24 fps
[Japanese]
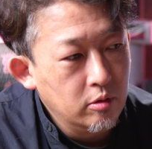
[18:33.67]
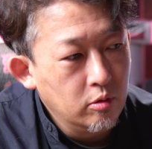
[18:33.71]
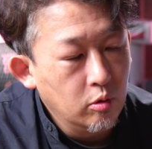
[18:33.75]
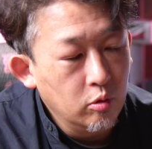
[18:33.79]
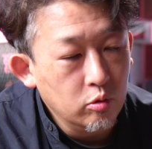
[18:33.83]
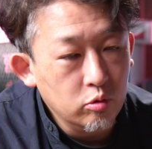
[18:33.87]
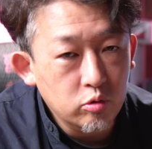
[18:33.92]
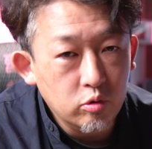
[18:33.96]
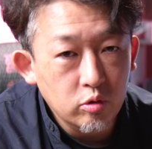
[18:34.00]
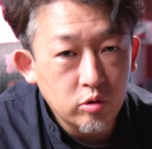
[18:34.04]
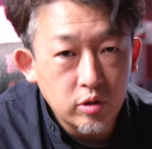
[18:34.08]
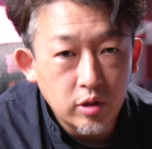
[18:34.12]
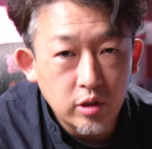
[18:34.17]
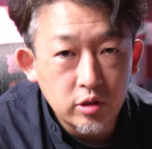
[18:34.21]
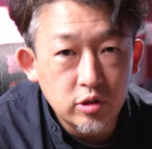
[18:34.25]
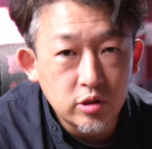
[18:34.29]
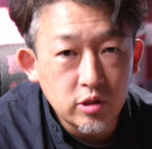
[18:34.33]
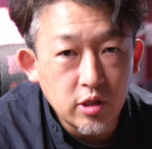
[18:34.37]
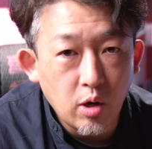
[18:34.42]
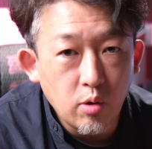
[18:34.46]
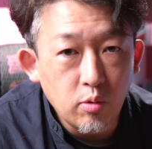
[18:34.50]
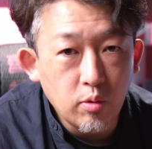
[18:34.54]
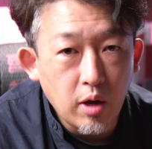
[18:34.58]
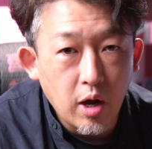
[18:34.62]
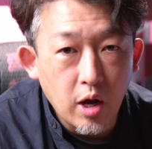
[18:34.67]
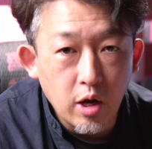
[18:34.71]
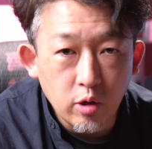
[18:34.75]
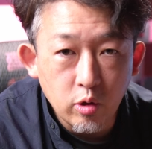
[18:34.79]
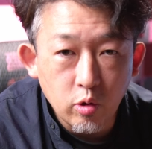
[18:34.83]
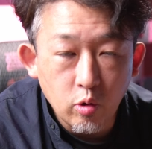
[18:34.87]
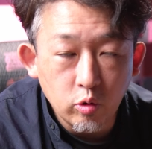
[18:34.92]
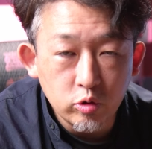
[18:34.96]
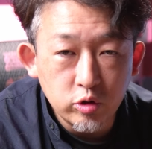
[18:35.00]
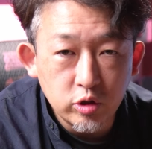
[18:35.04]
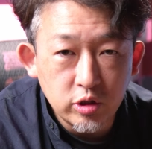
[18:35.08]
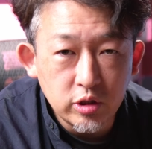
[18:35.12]
本当にね、使う環
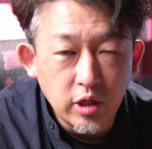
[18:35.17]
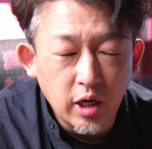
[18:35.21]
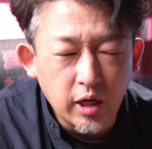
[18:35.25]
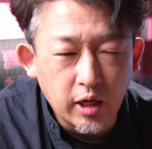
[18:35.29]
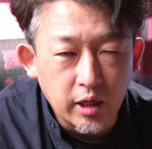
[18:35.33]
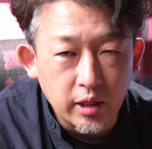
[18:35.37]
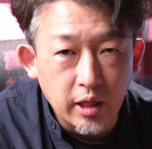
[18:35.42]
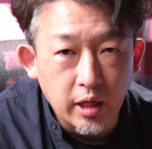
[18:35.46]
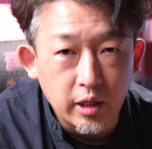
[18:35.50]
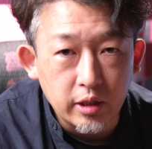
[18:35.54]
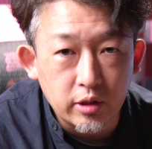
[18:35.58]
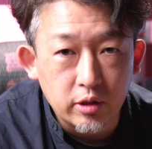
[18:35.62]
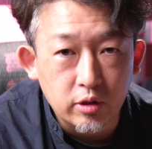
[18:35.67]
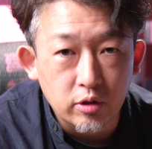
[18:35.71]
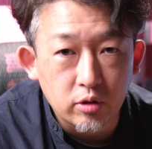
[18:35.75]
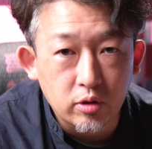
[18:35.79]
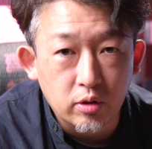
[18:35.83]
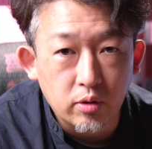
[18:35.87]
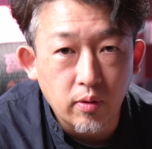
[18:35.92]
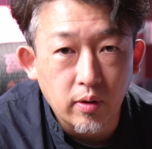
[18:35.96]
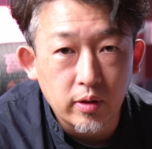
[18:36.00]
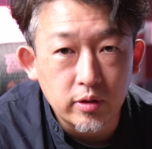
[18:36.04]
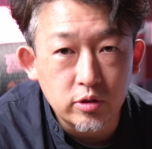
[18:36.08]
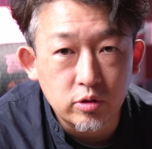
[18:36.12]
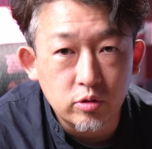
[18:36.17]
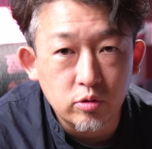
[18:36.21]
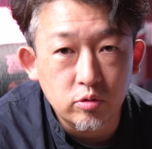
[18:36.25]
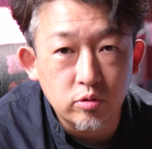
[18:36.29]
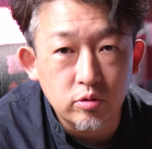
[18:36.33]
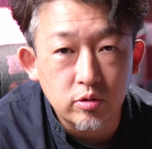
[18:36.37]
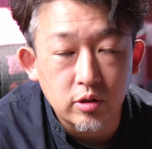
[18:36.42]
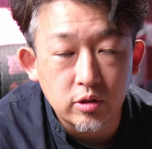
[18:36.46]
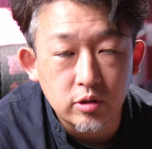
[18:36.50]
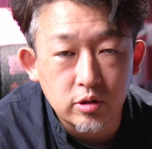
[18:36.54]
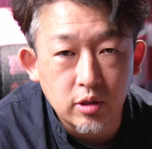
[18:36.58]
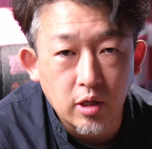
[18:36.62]
境次第かなっていう気はす
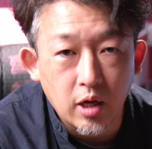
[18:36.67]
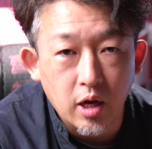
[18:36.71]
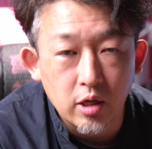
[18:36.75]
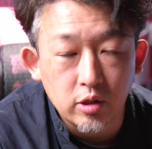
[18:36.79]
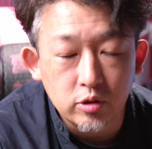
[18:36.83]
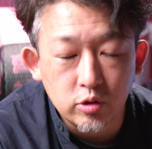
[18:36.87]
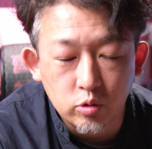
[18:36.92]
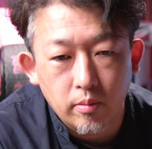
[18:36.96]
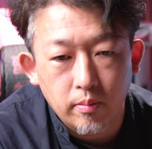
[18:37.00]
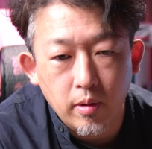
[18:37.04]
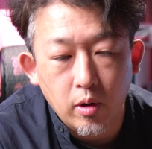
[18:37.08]
るんですが、